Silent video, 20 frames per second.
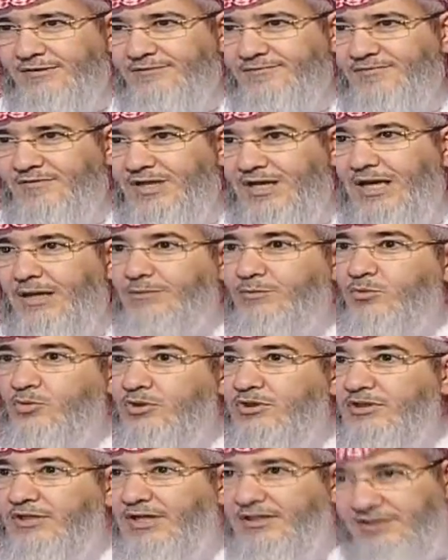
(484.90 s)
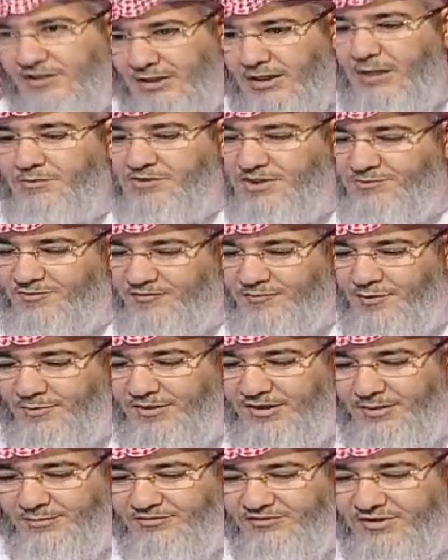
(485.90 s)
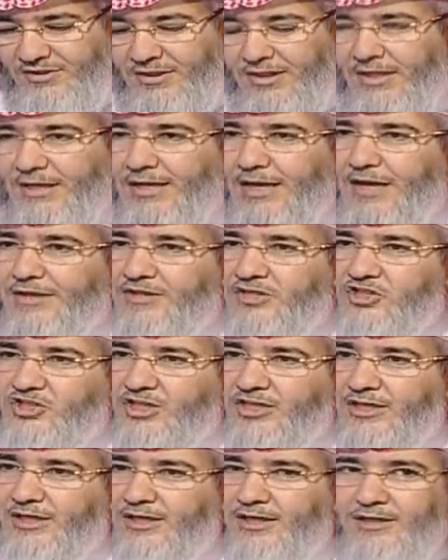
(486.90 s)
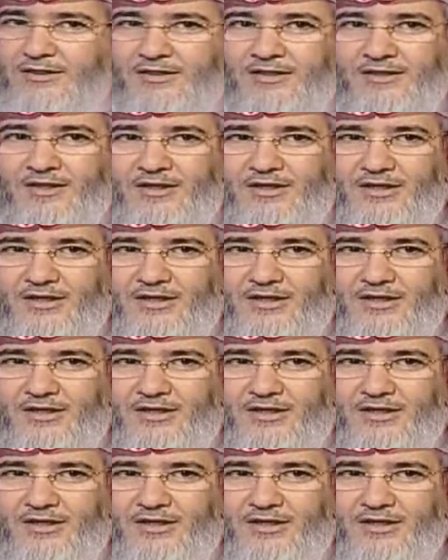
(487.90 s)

مم. يعني 50% بالضبط هذه الشريحة إذا